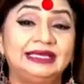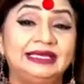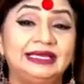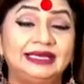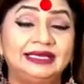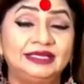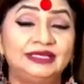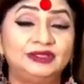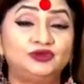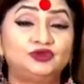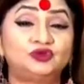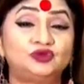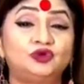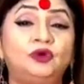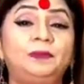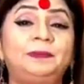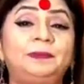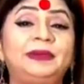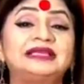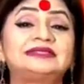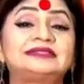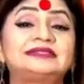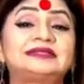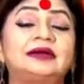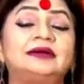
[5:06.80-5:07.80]
यानी जो
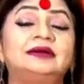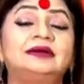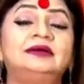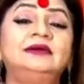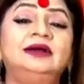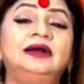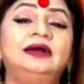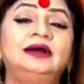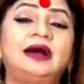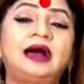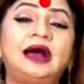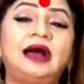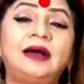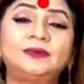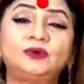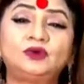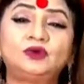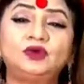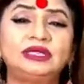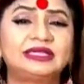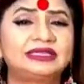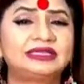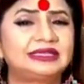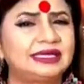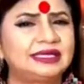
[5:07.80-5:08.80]
पैसा आपको
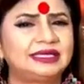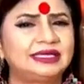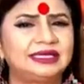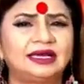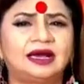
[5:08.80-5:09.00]
लगता है कि